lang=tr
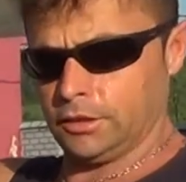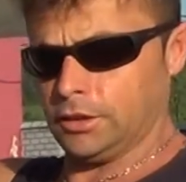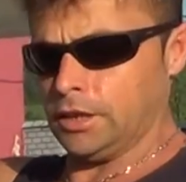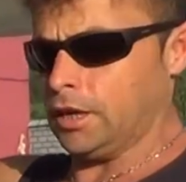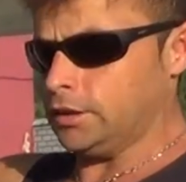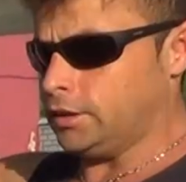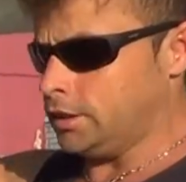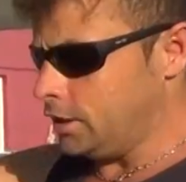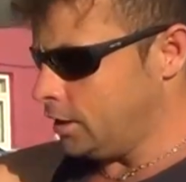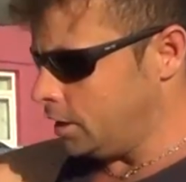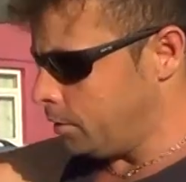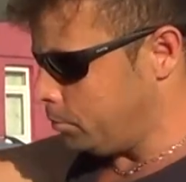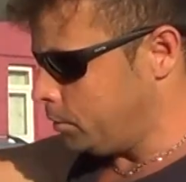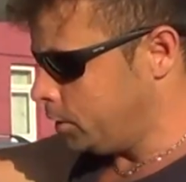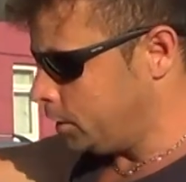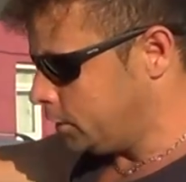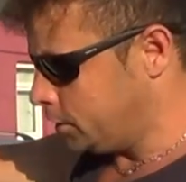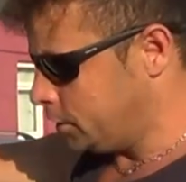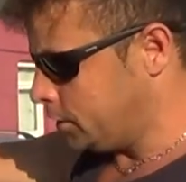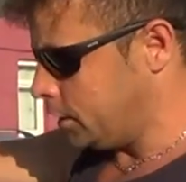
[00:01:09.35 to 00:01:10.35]
tatil
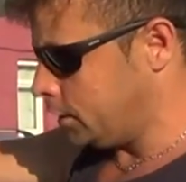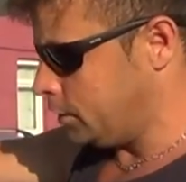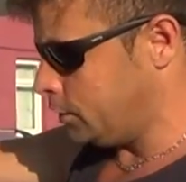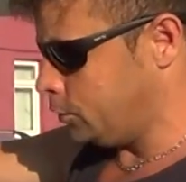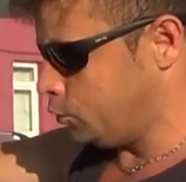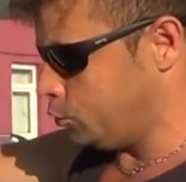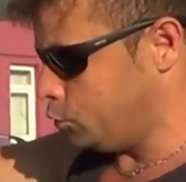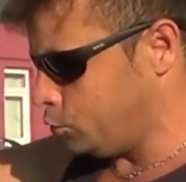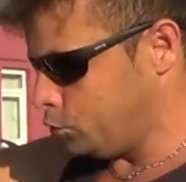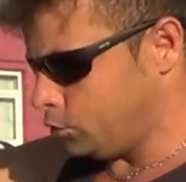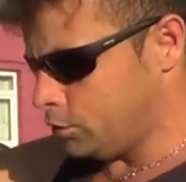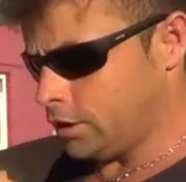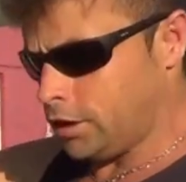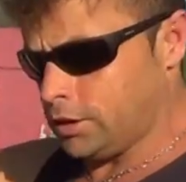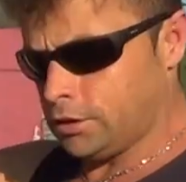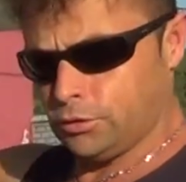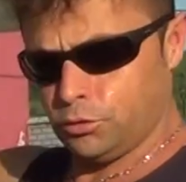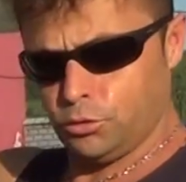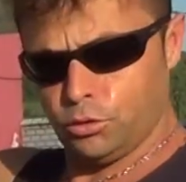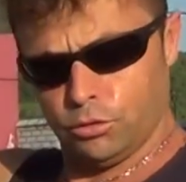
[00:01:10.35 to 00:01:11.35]
yapmak isteyen
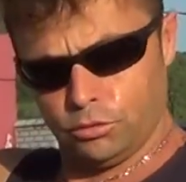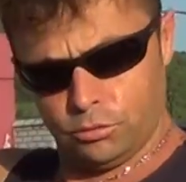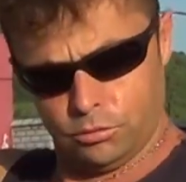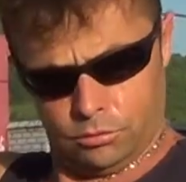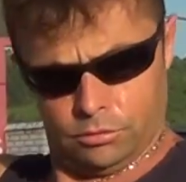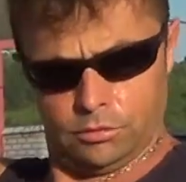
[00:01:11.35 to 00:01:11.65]
çocuklar çok